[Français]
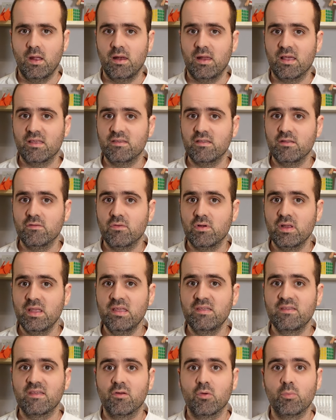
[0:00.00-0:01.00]
L'acide
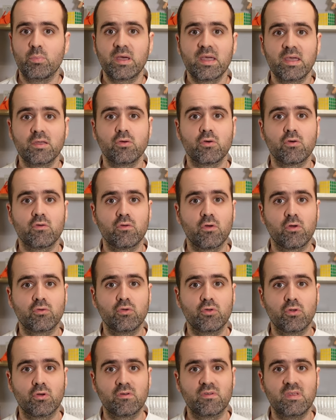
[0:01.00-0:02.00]
folique, c'est le précurseur
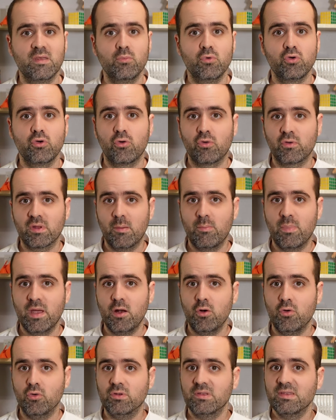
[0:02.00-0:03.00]
d'une enzyme que l'on
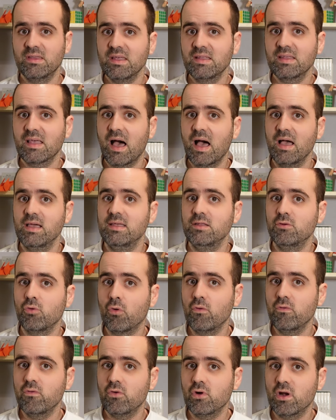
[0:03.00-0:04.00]
appelle le
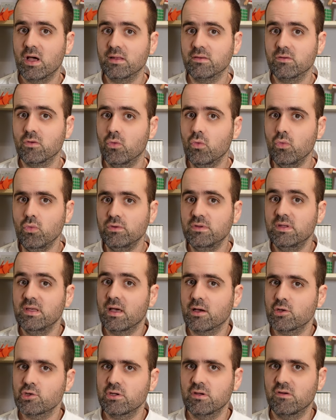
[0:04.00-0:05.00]
tétrahydrofolate, ou
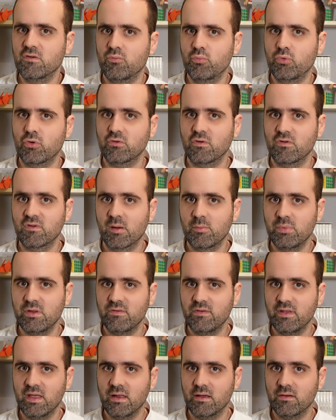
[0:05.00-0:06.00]
THF pour se
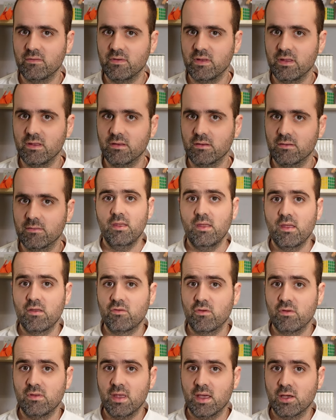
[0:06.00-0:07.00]
simplifier la vie. Et
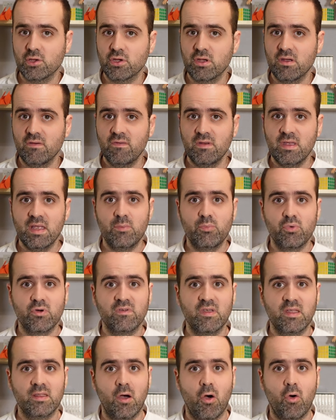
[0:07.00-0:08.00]
ce THF, il
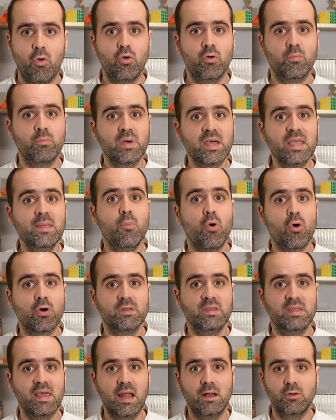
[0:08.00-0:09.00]
possède un rôle
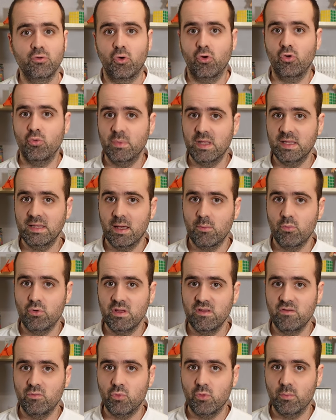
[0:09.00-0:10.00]
primordial dans le
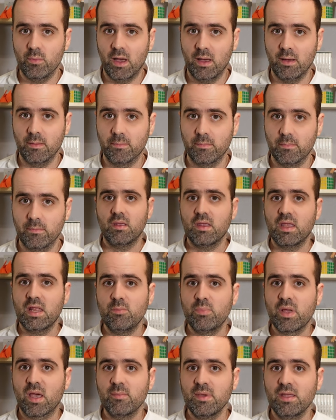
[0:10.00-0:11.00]
métabolisme humain.
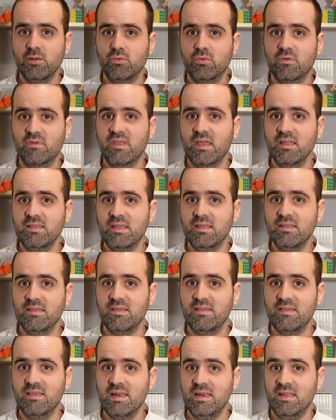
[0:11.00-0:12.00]
Il permet de
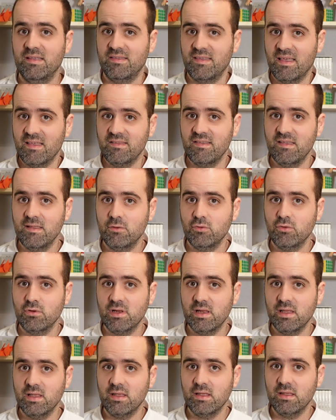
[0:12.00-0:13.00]
synthétiser les acides
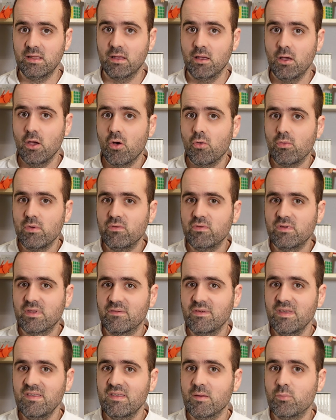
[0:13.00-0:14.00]
nucléiques. Oui, vous
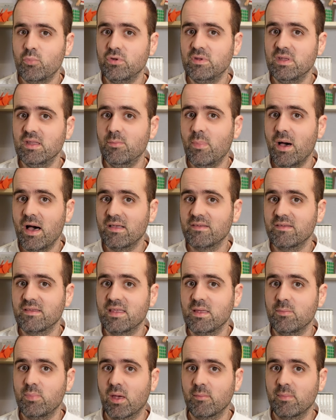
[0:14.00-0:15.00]
savez, ces petites bases
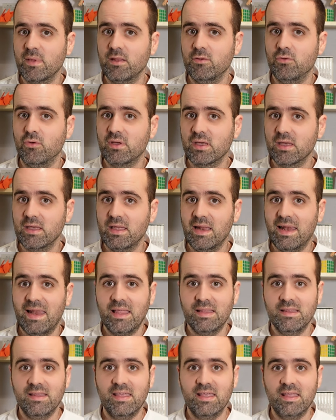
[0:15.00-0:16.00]
qui permettent de créer
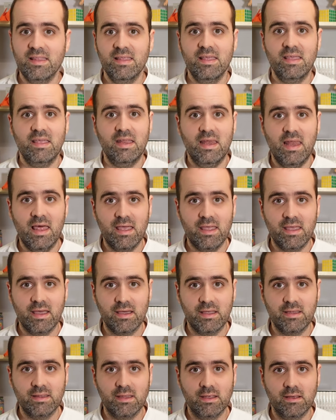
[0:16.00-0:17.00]
l'ADN et
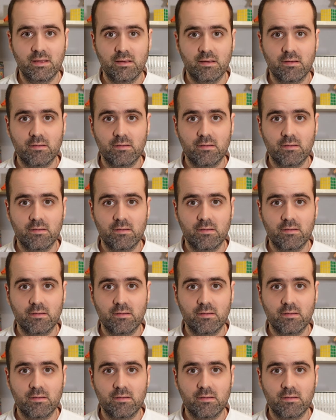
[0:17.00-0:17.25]
l'ARN.